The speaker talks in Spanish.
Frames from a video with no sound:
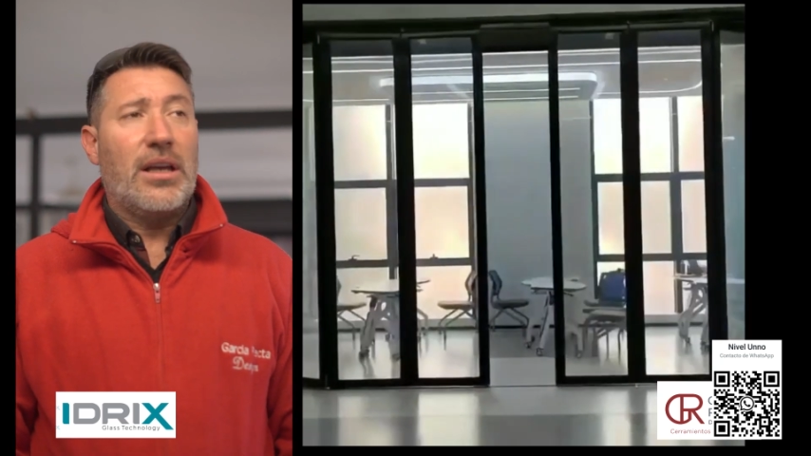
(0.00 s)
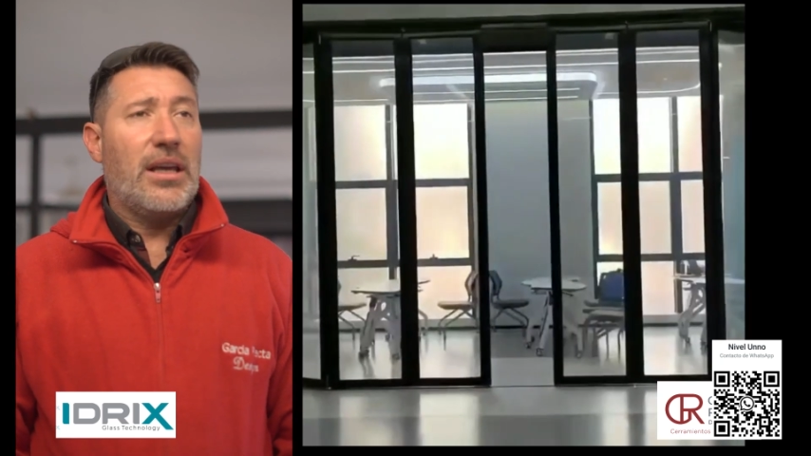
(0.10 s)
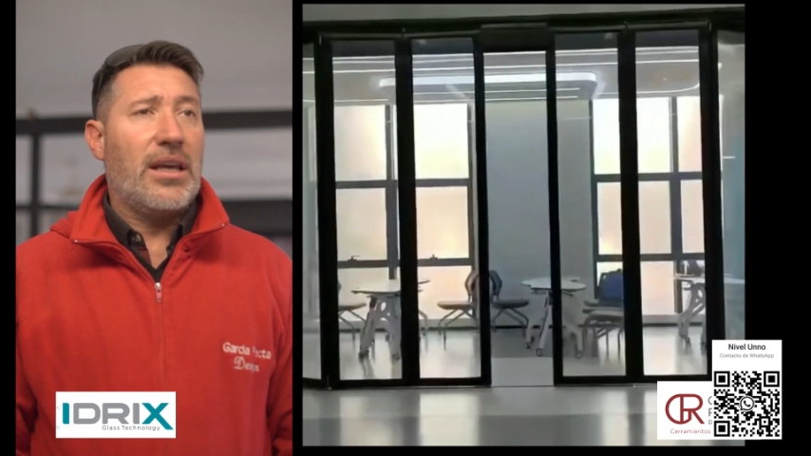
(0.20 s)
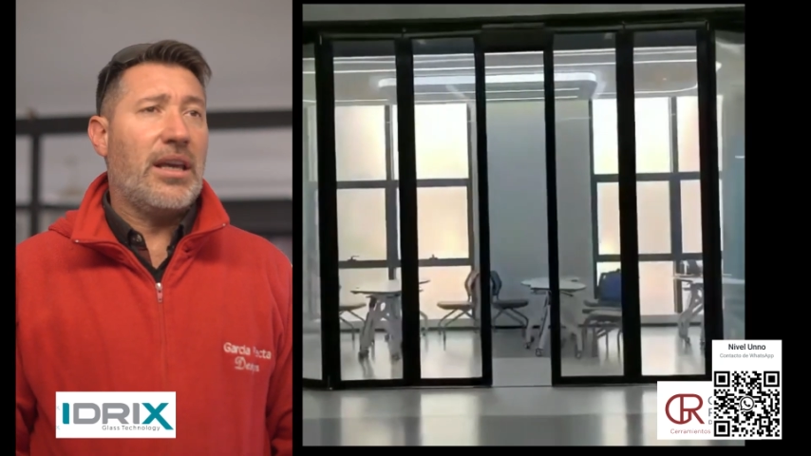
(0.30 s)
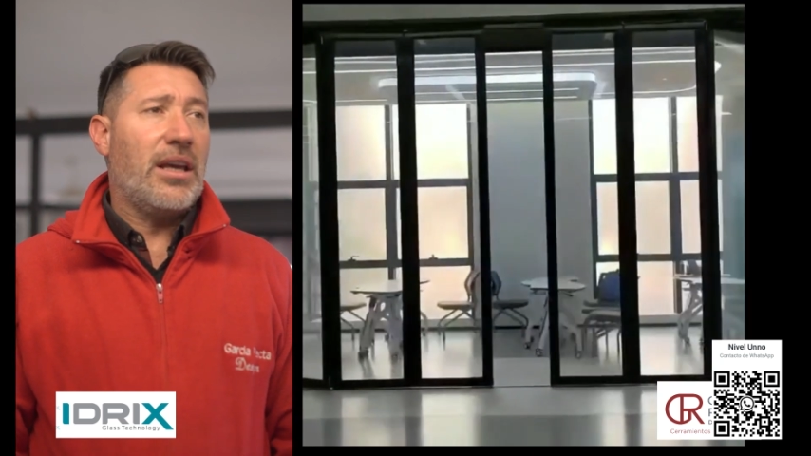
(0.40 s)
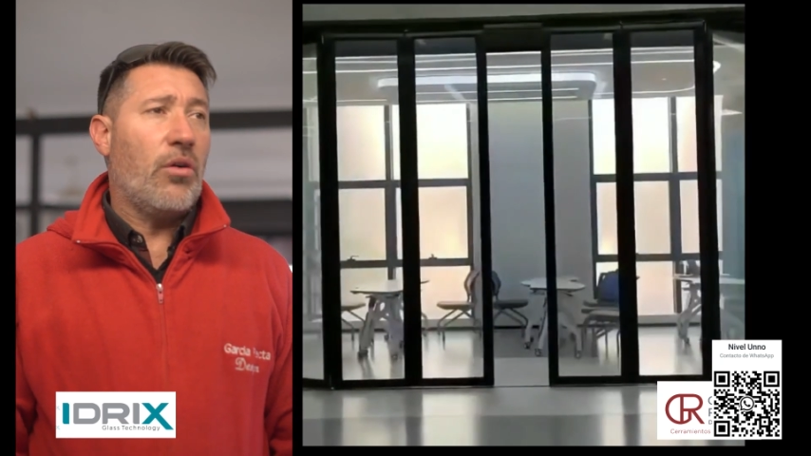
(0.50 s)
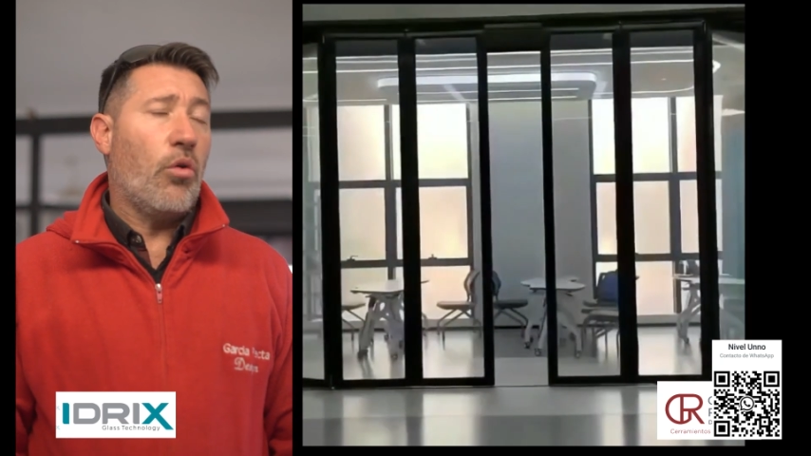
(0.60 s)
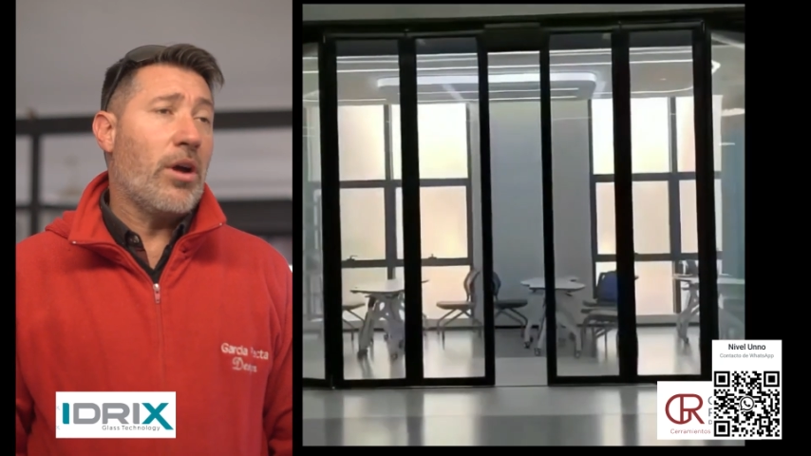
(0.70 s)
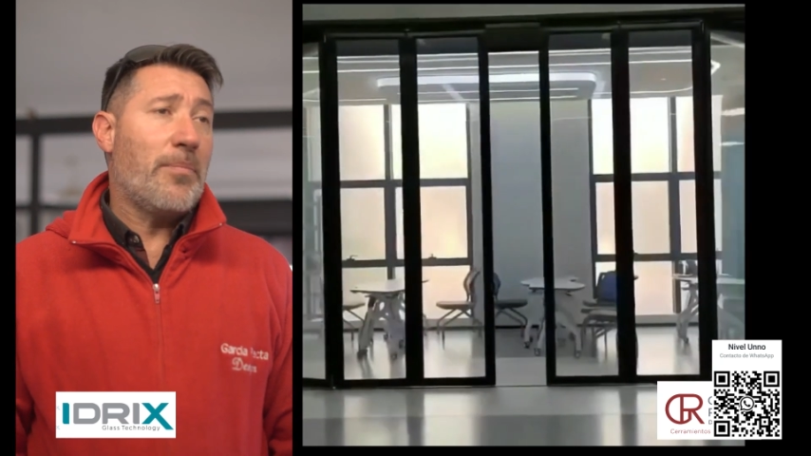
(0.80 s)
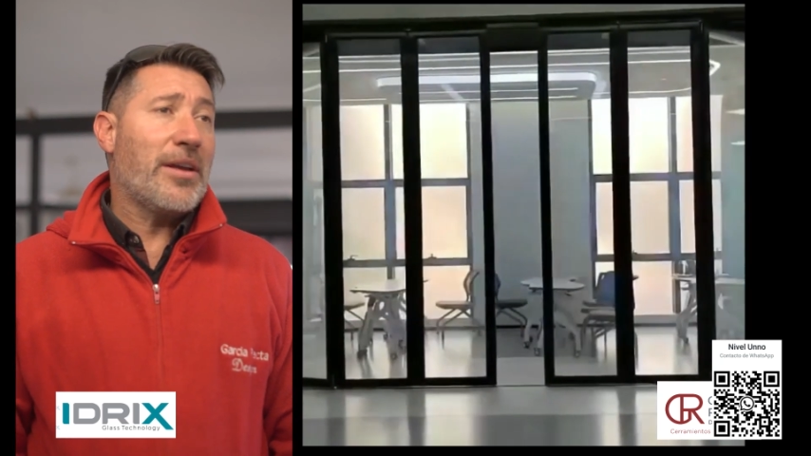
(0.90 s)
eh,
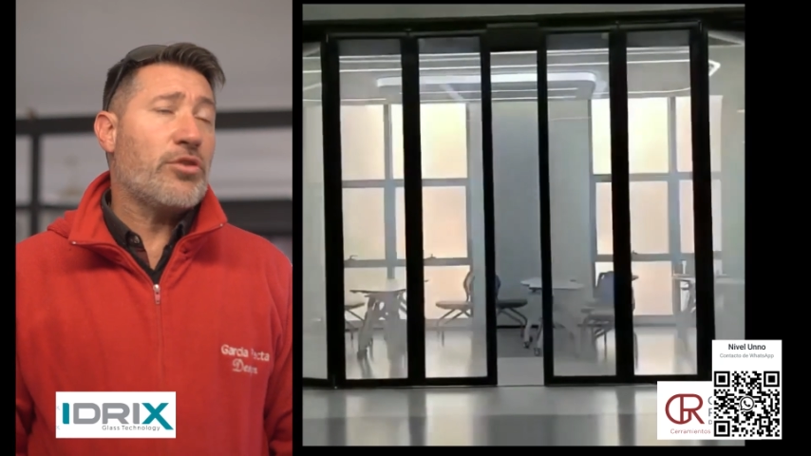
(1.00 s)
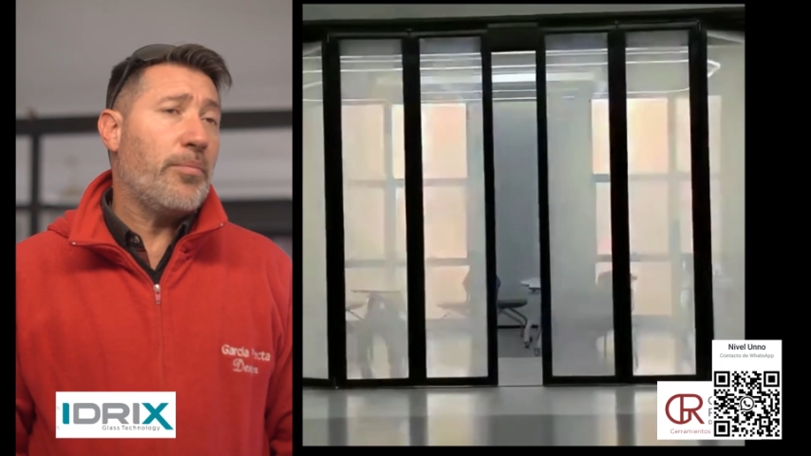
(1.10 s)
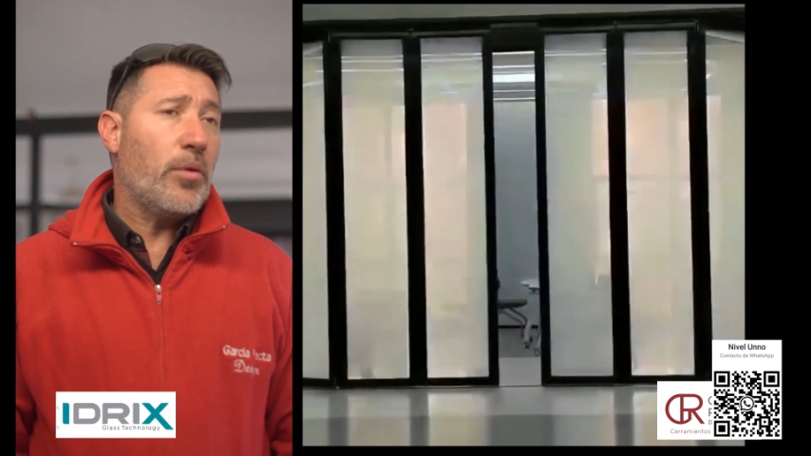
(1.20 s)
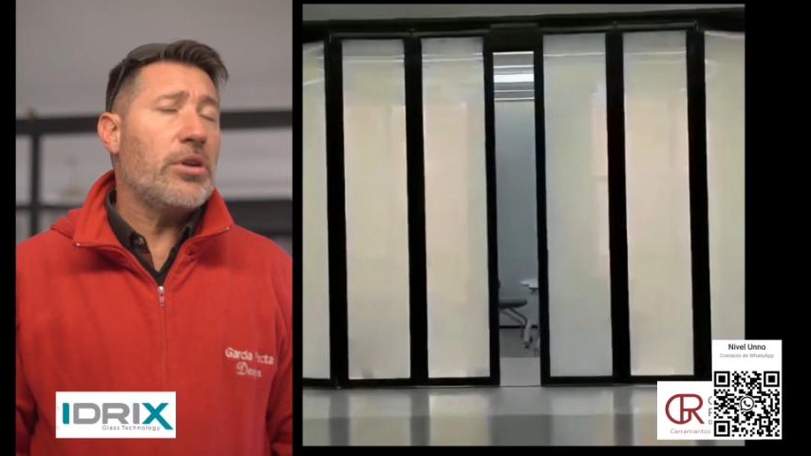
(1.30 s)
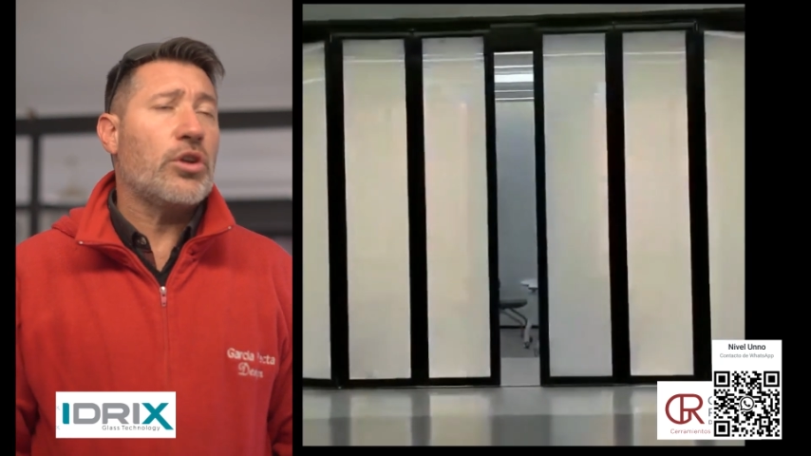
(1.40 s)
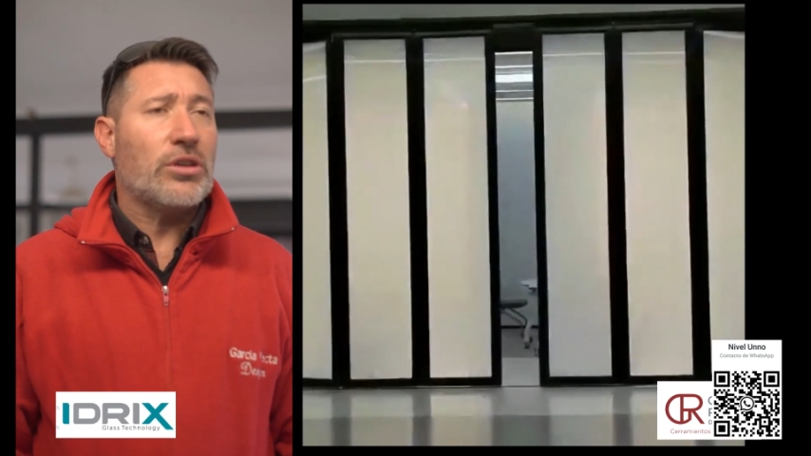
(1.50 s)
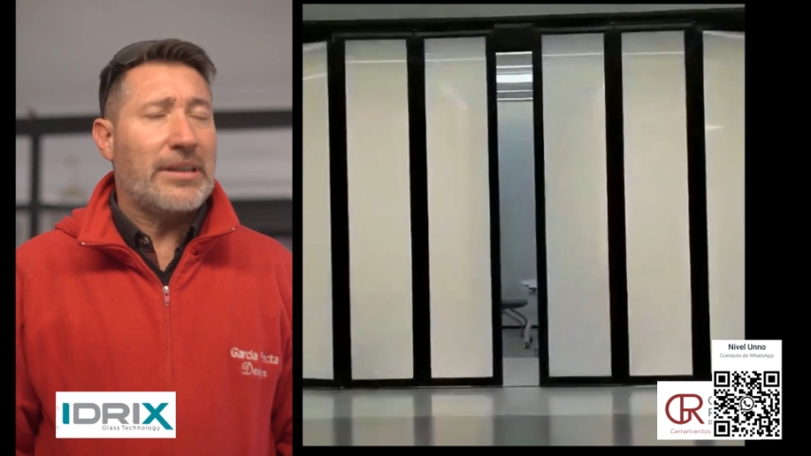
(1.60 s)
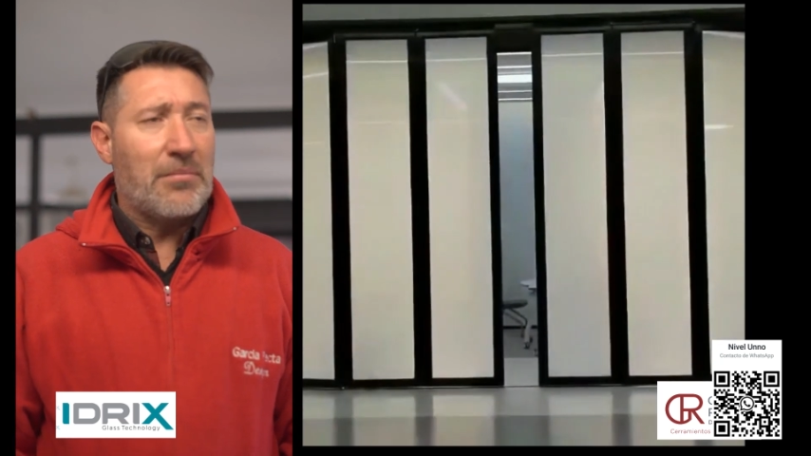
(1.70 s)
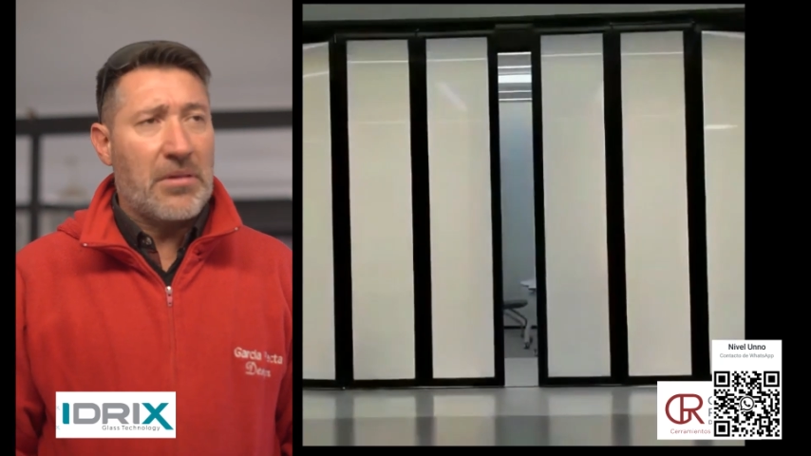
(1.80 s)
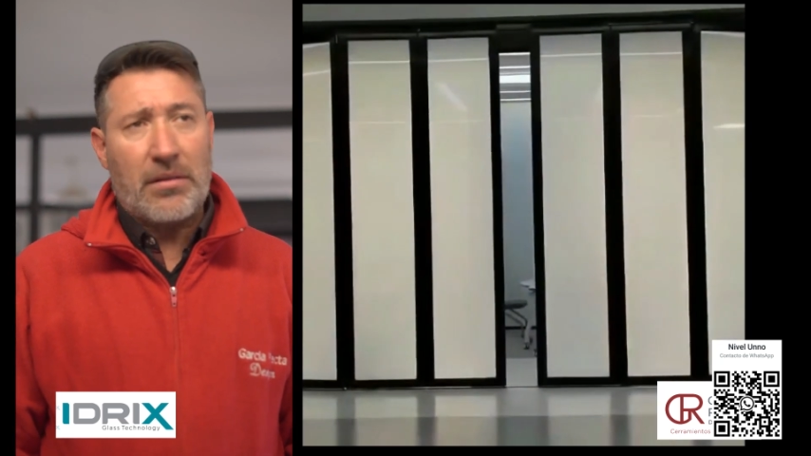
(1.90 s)
o espacios públicos
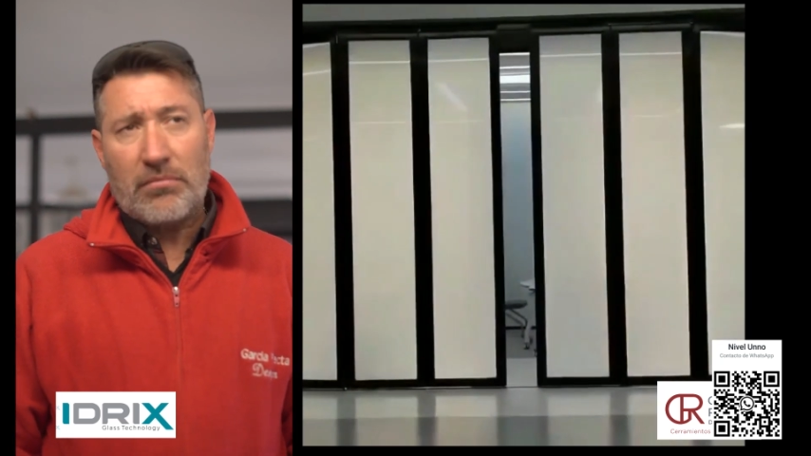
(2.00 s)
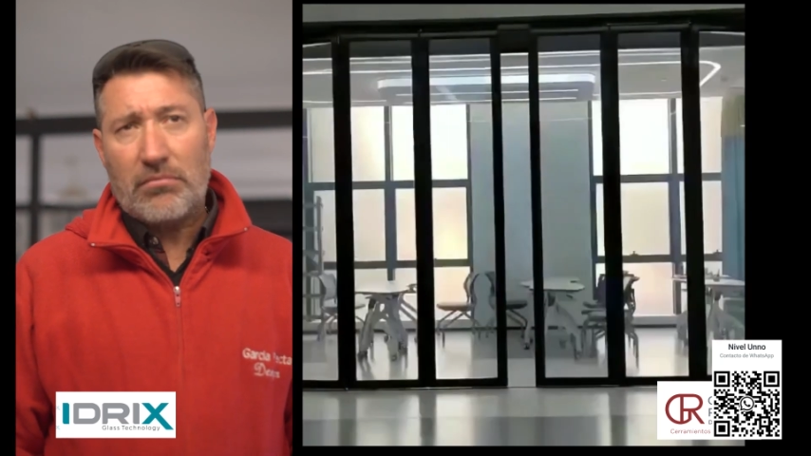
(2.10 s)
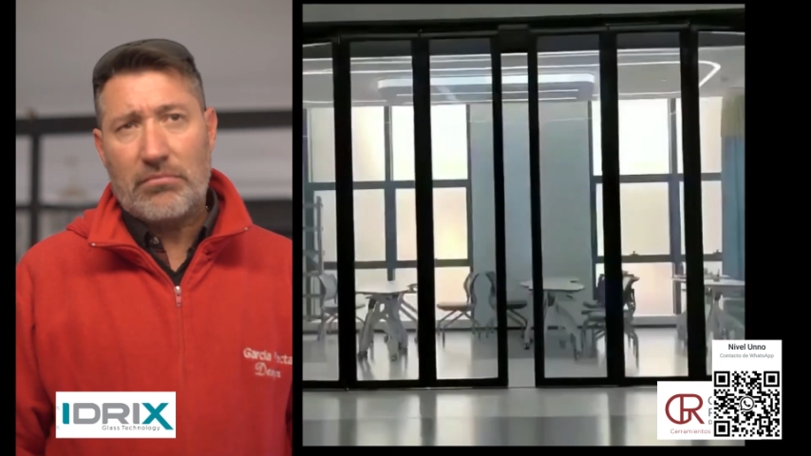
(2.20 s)
también.